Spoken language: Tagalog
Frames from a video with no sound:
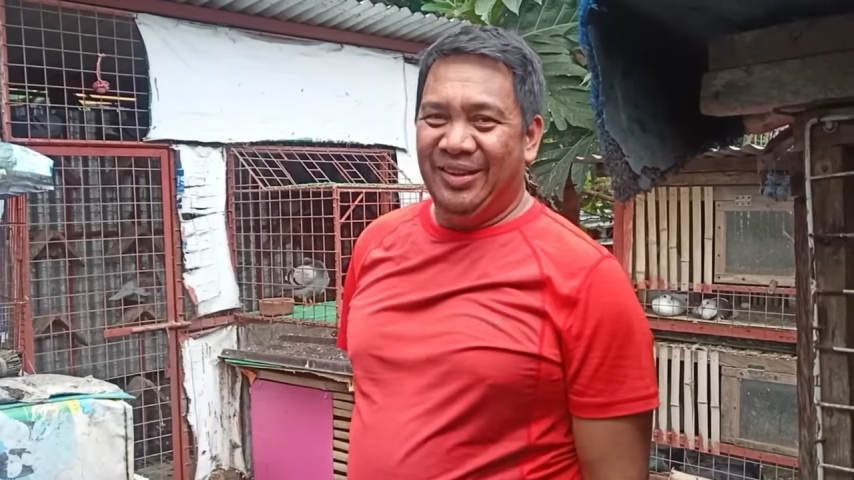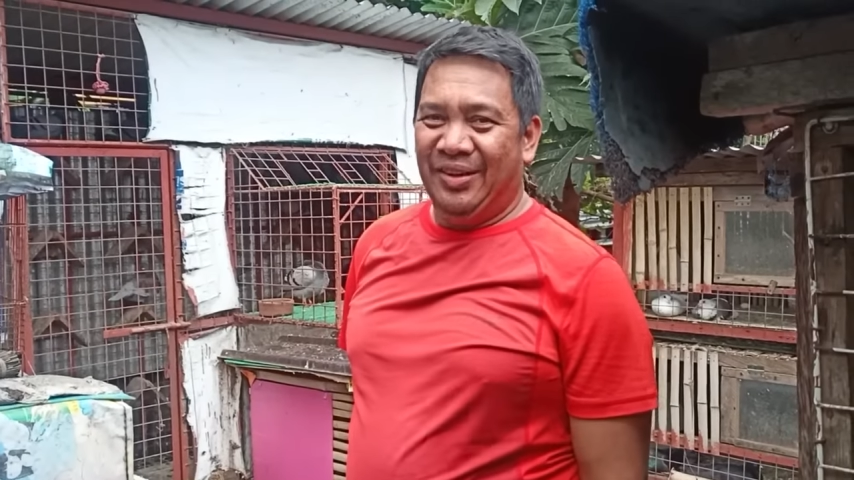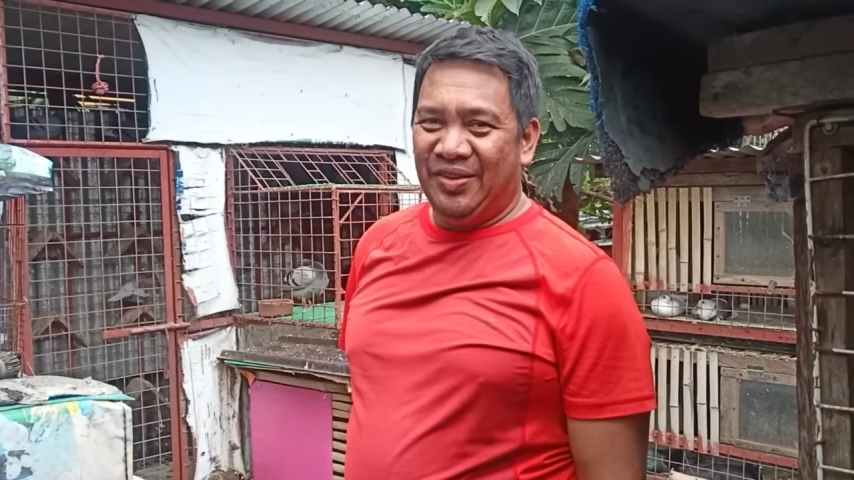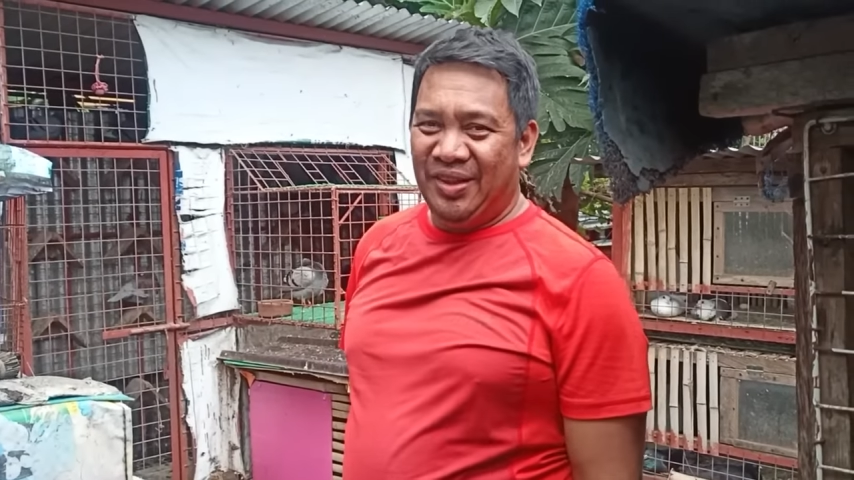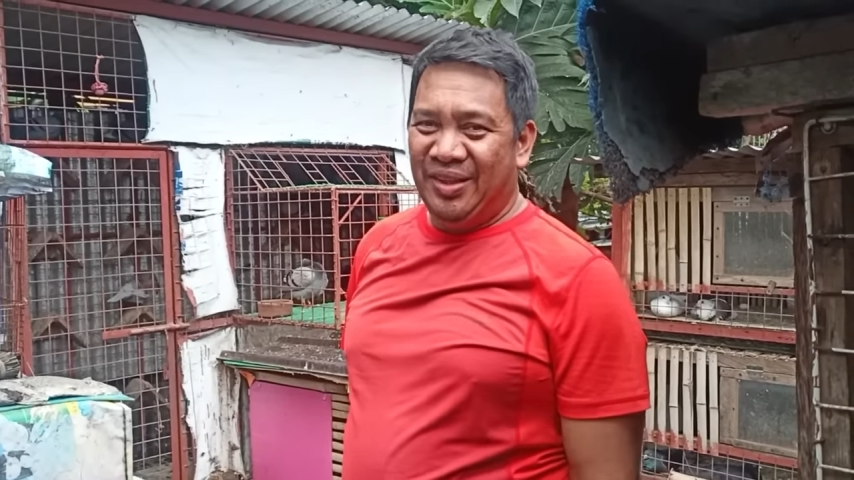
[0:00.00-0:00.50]

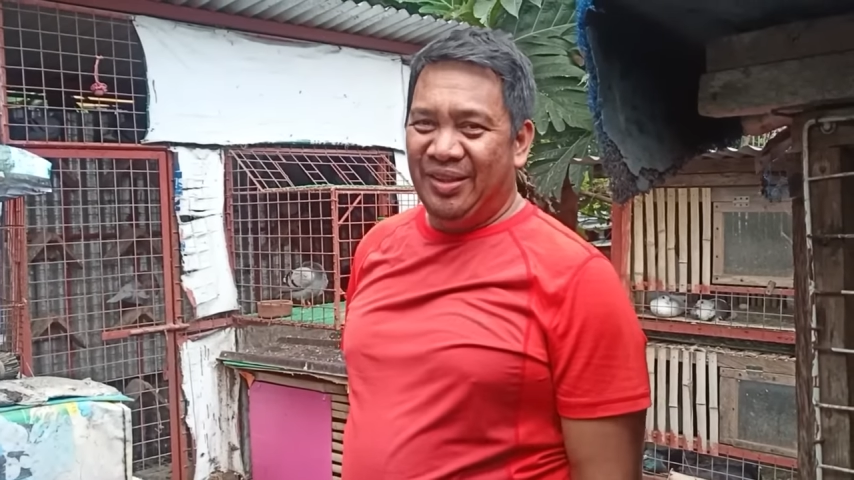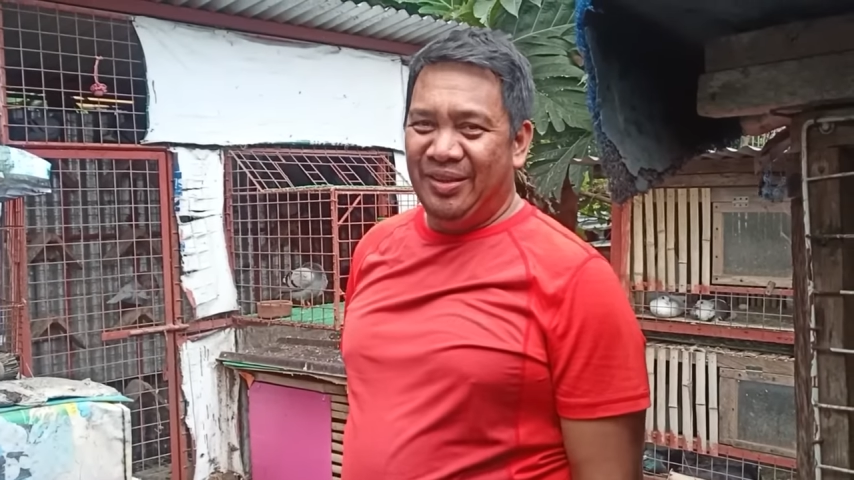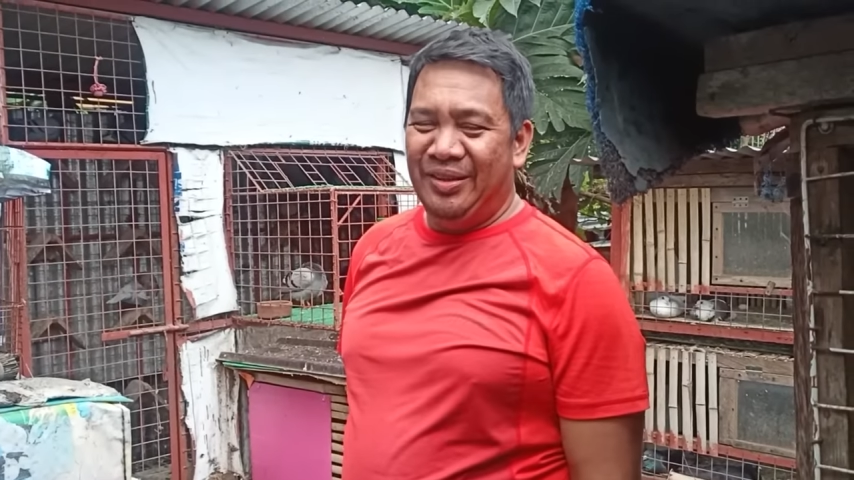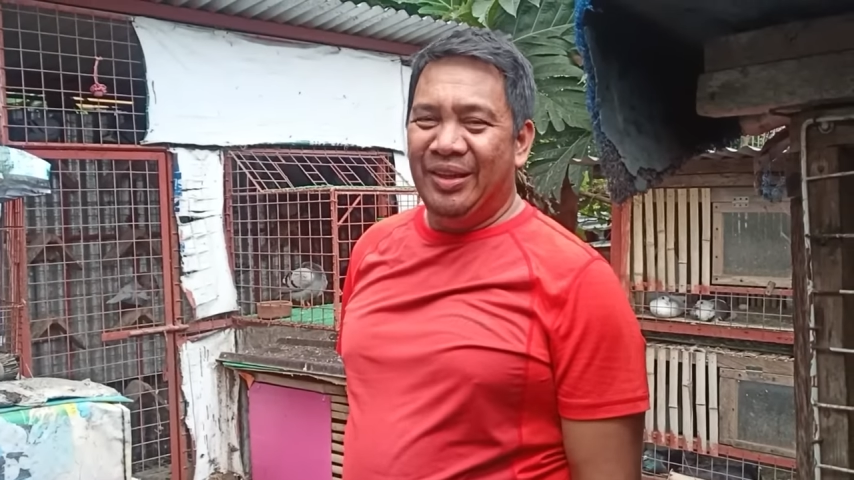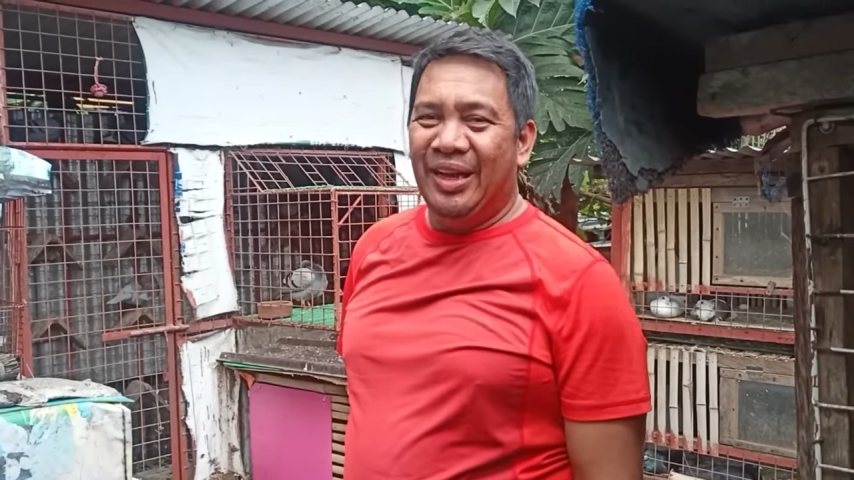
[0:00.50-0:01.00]
Kasi
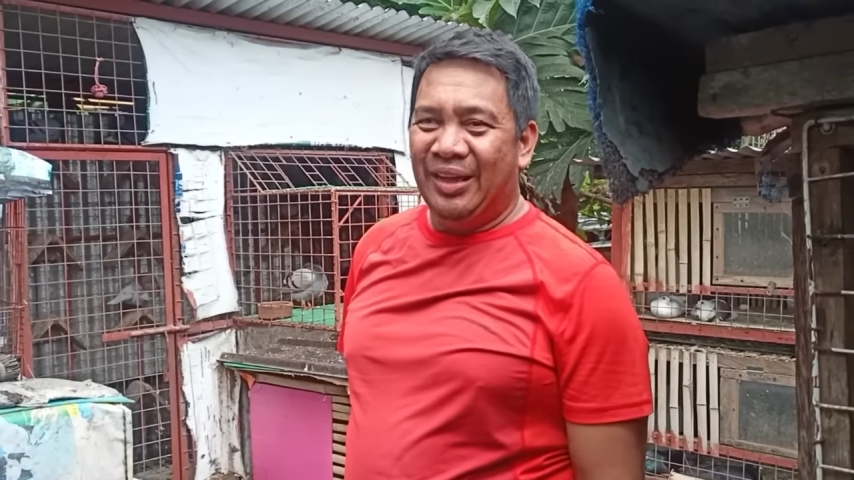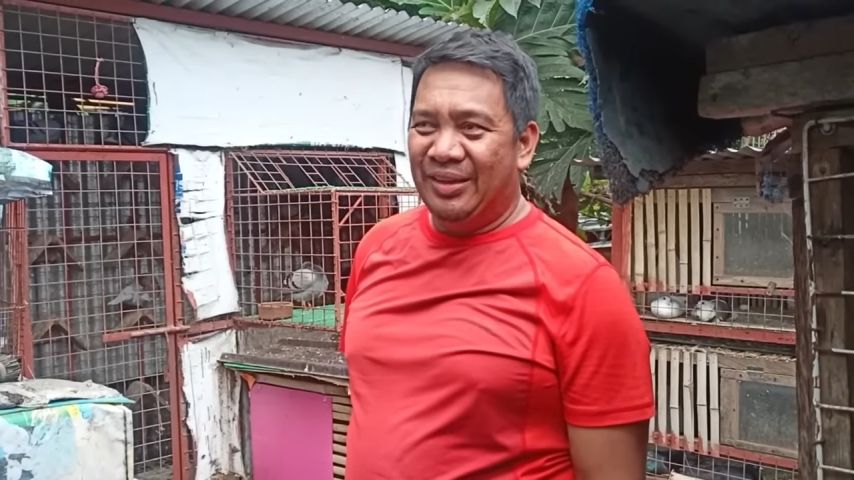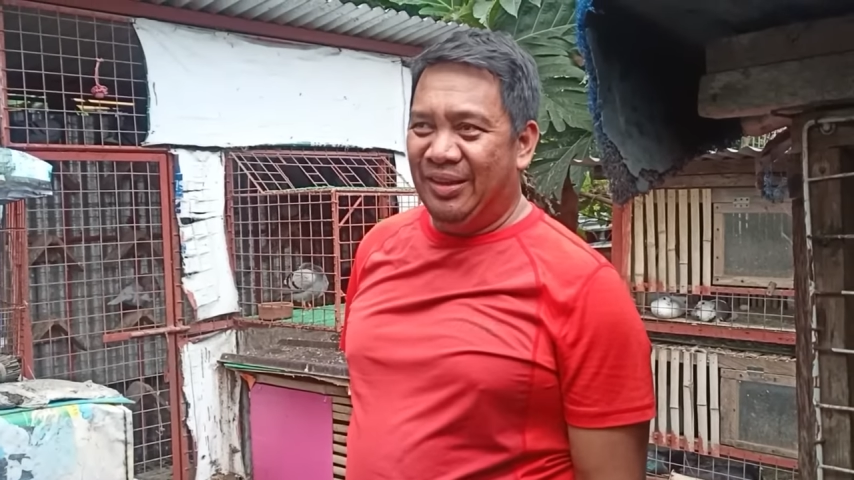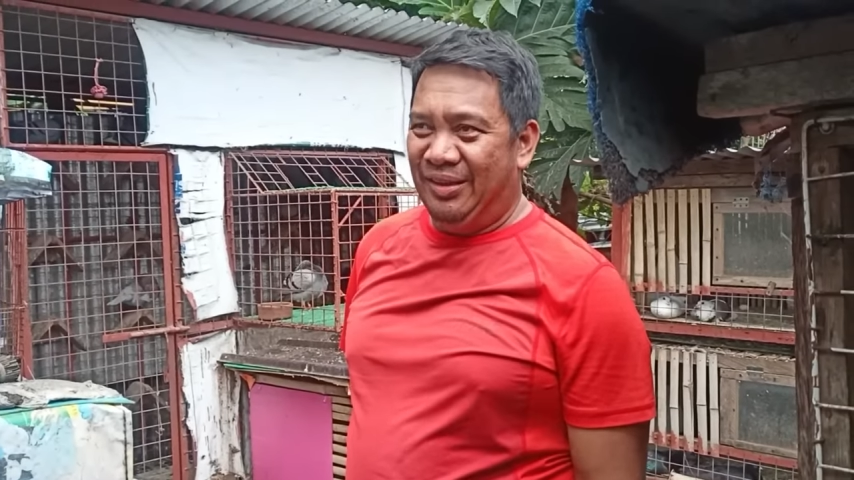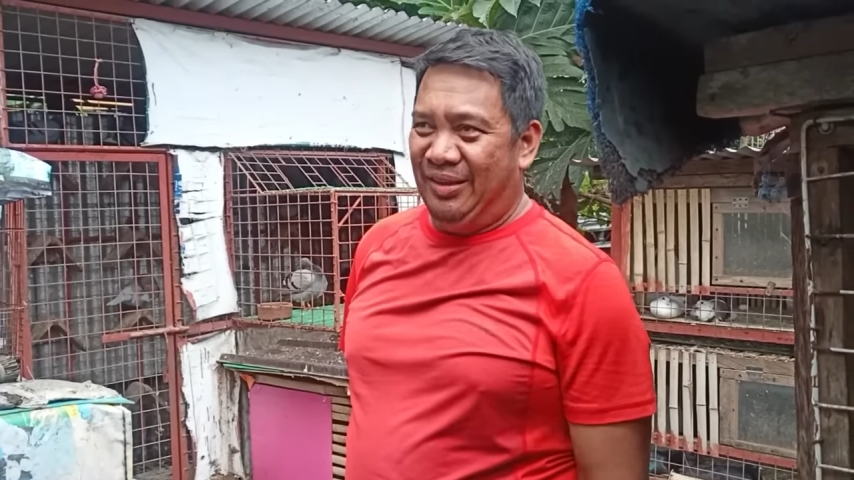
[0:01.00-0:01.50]
hindi lahat
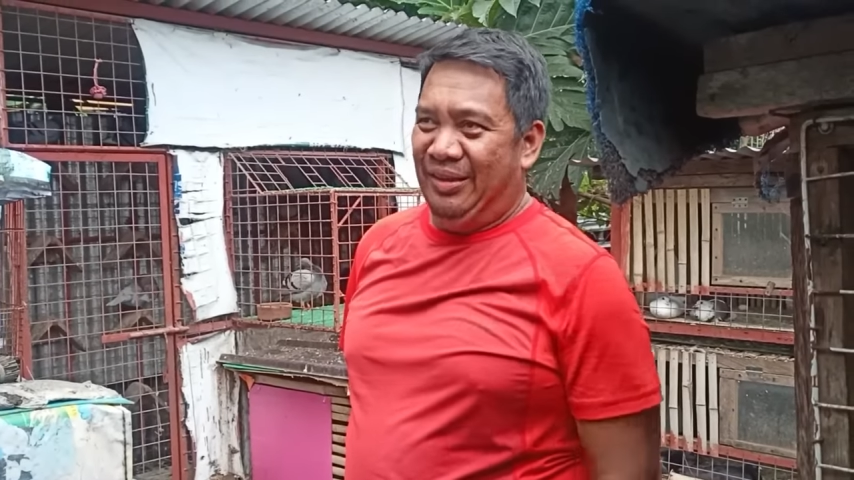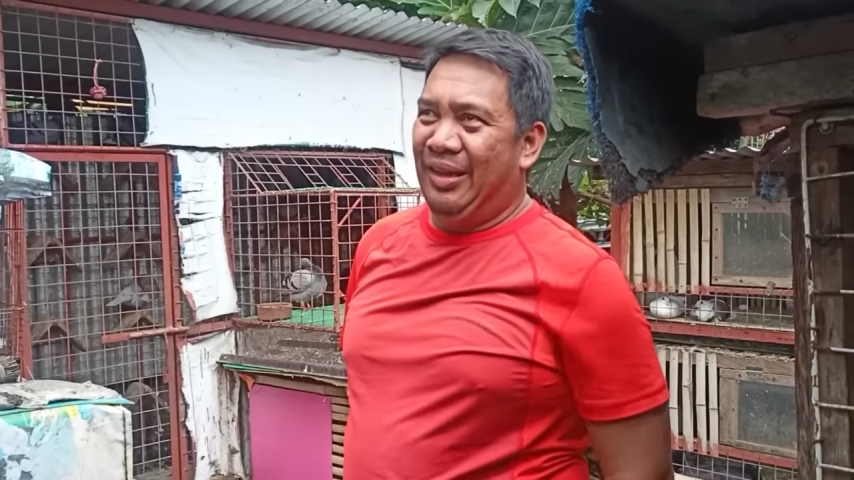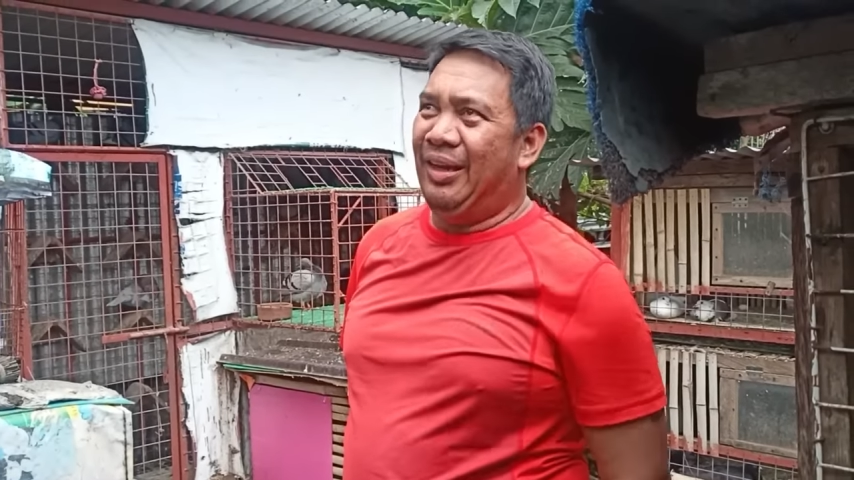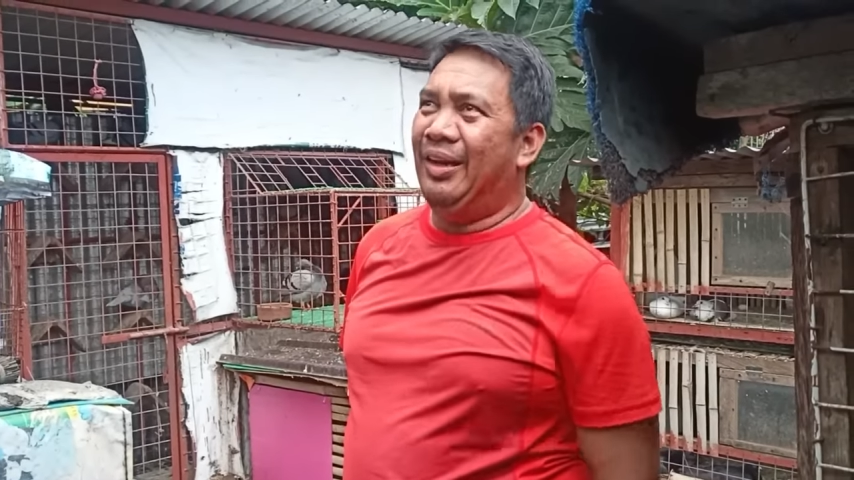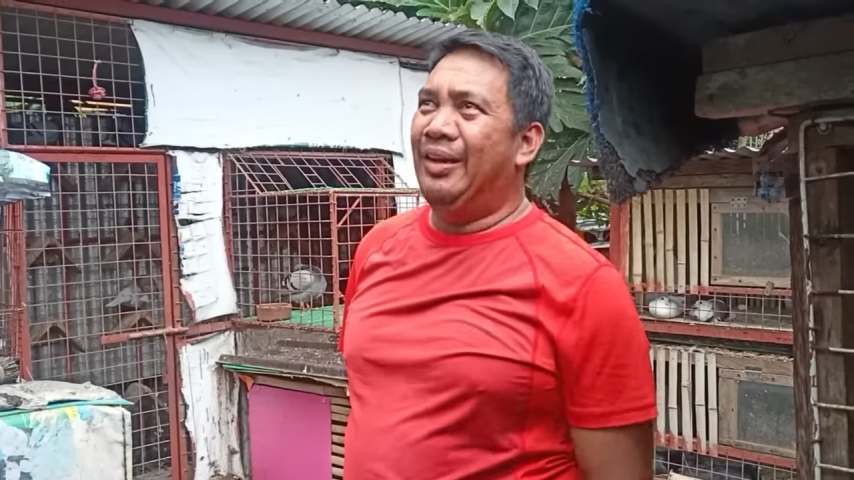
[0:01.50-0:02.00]
ng